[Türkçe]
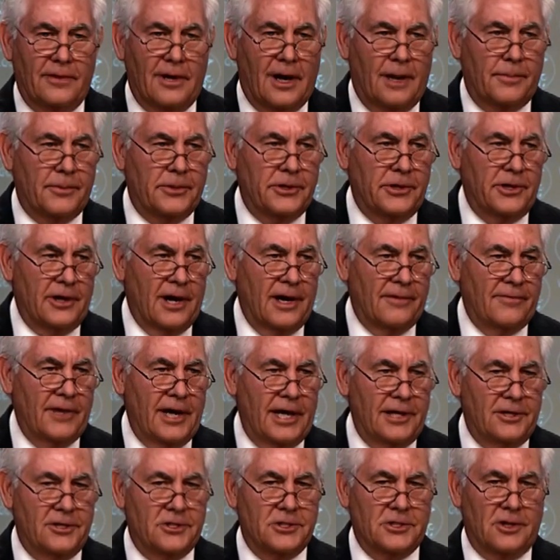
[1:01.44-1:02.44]
Proud of the
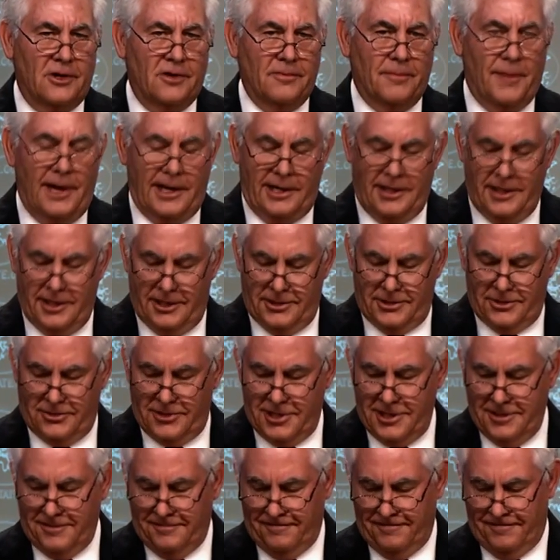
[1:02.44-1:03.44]
opportunity I've had to serve my
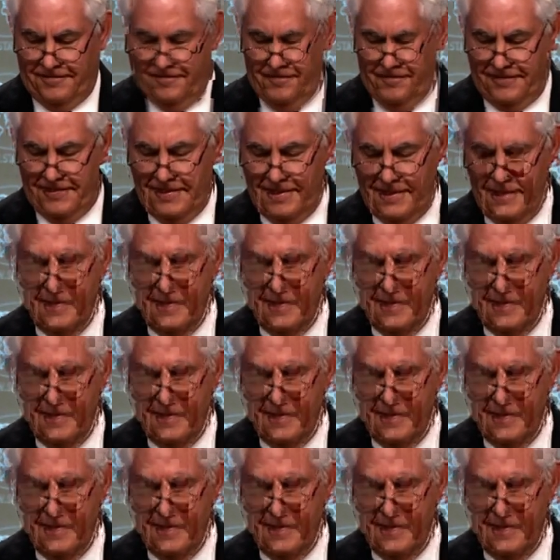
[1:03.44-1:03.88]
country.